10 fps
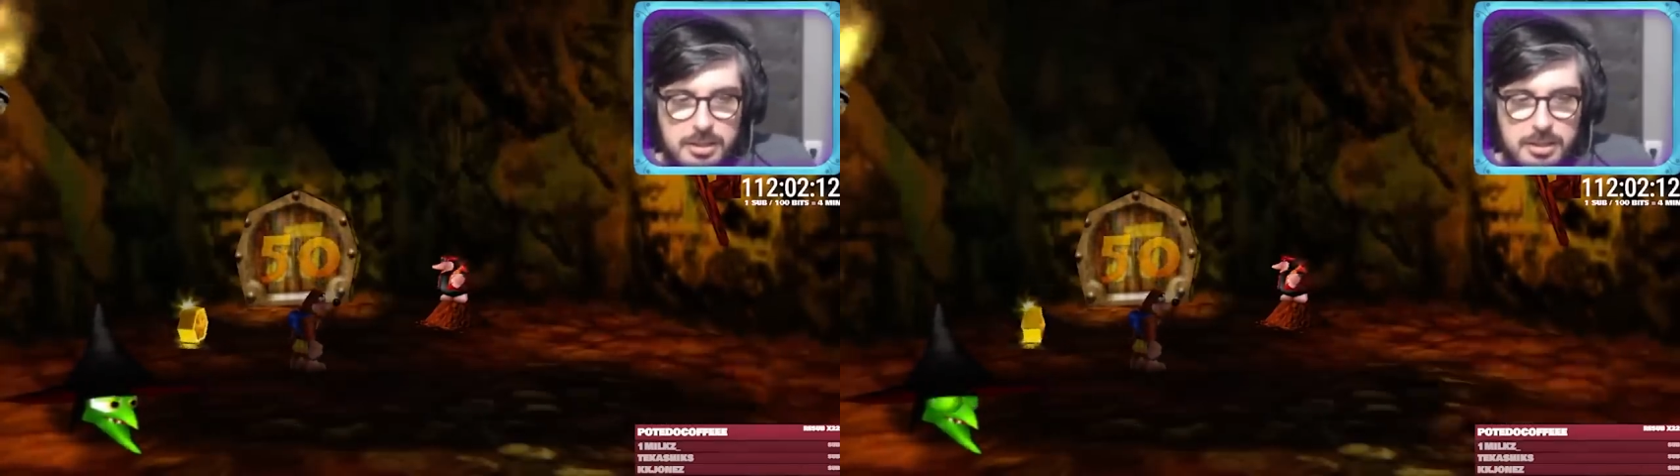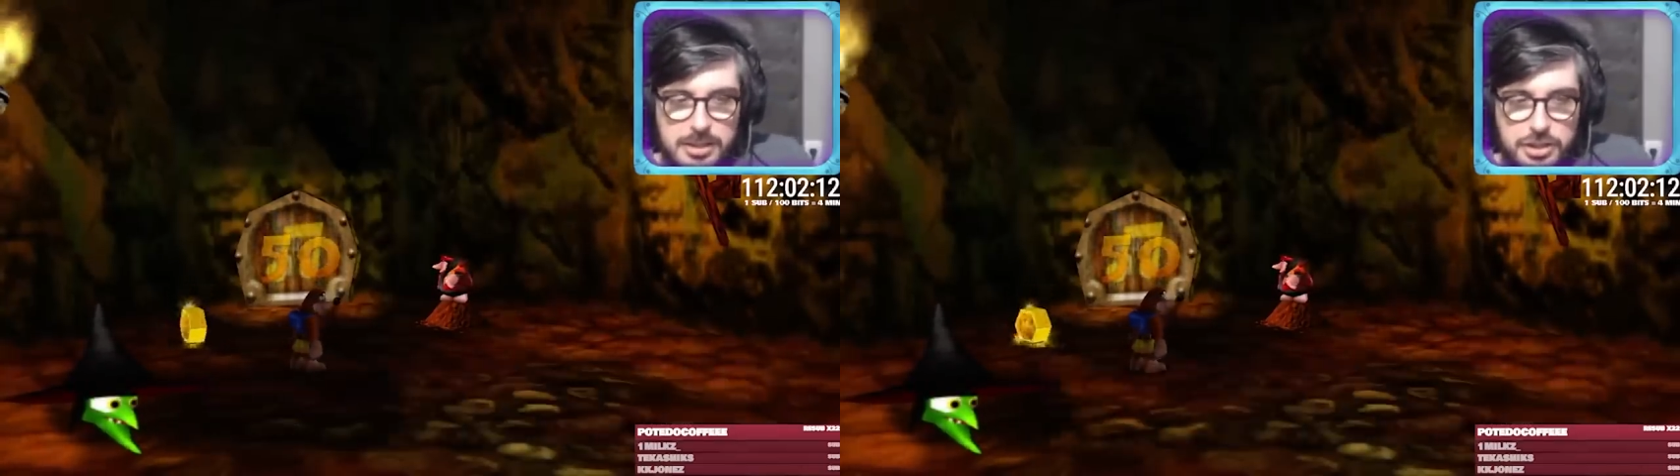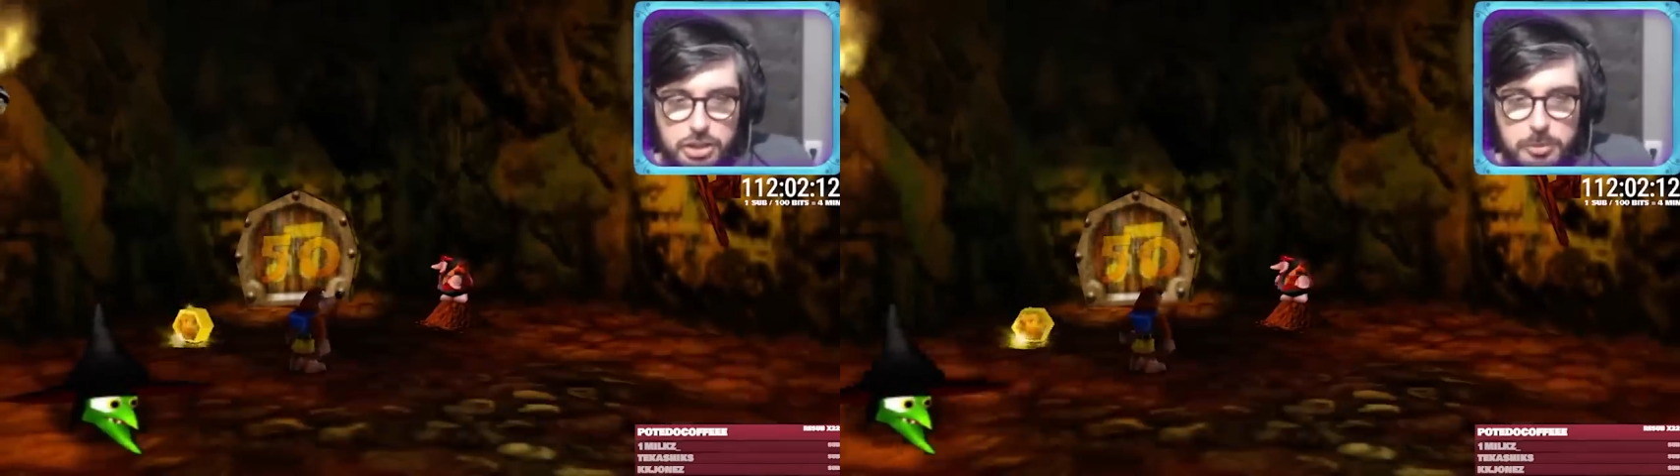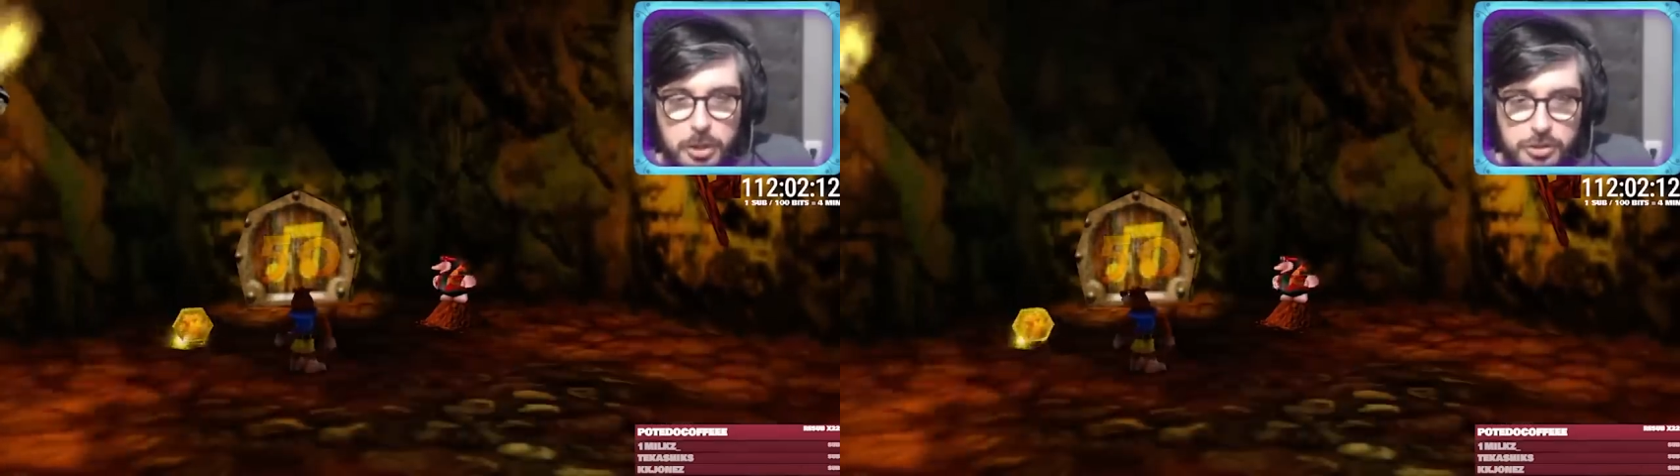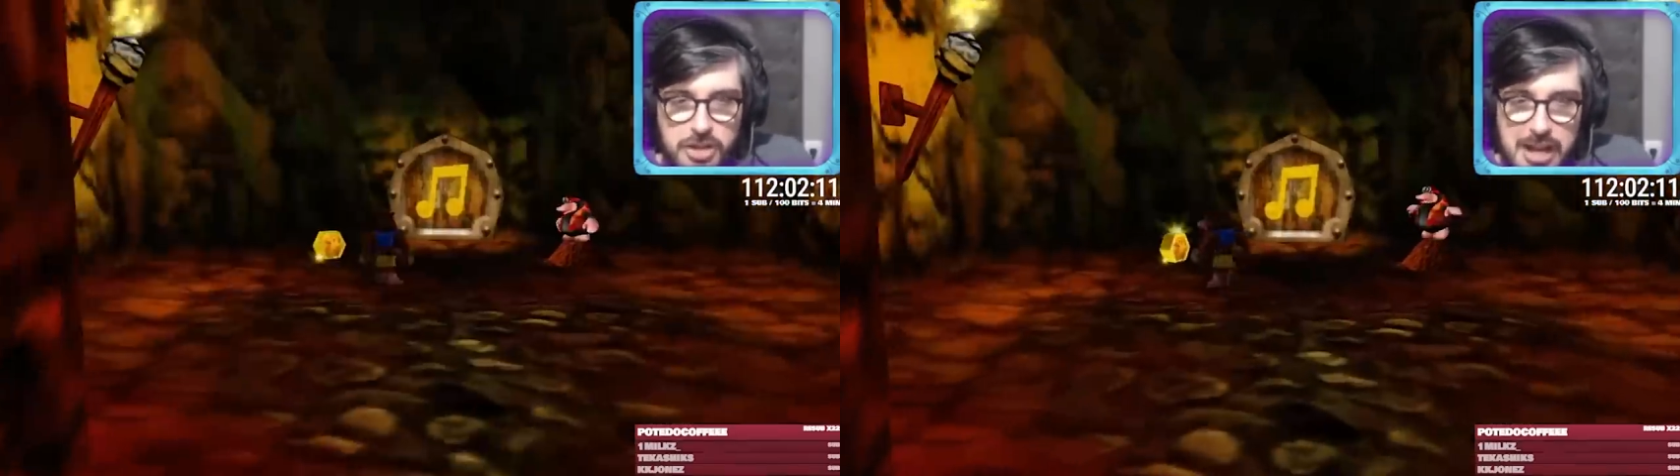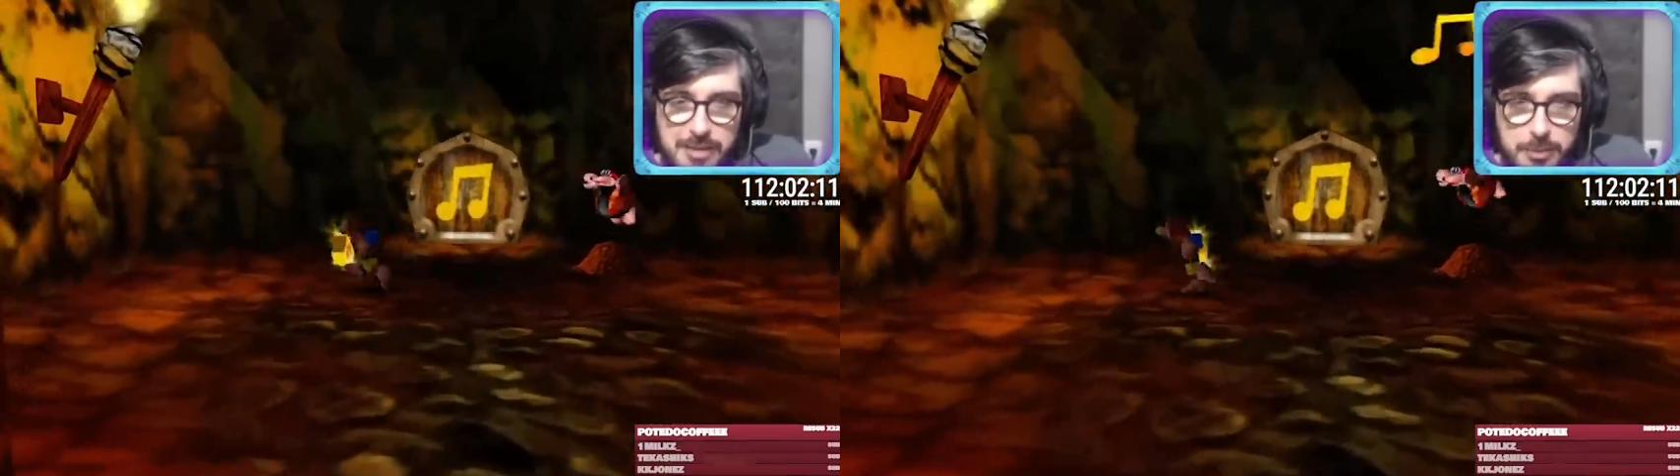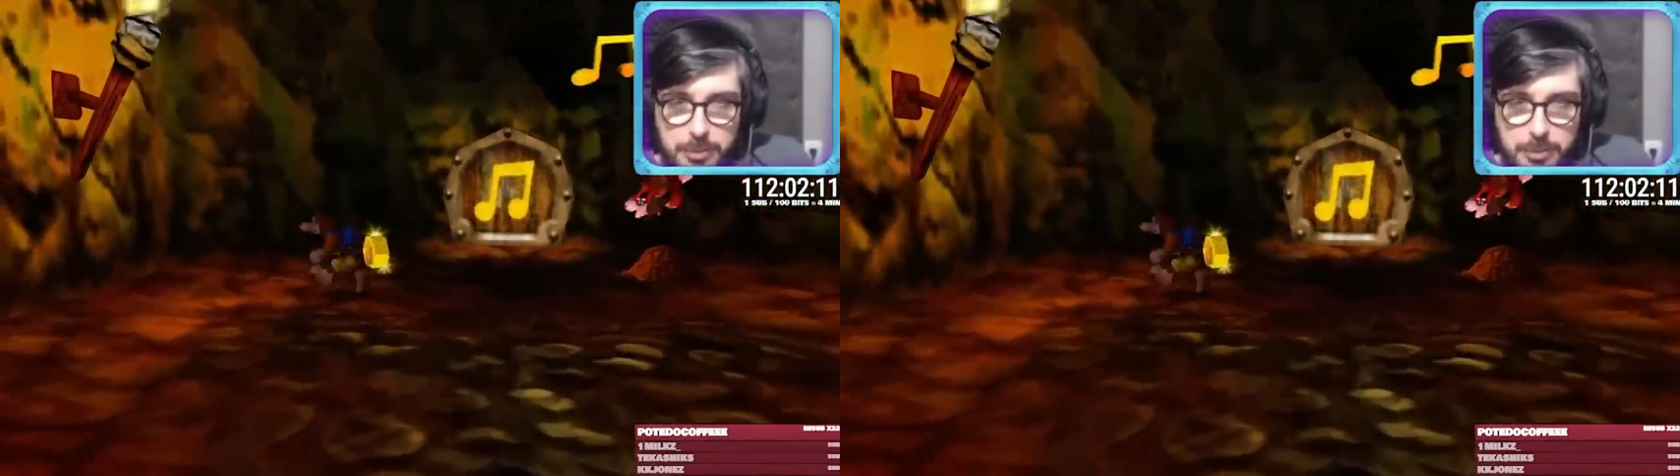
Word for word: Isso, achei que tu me odiava,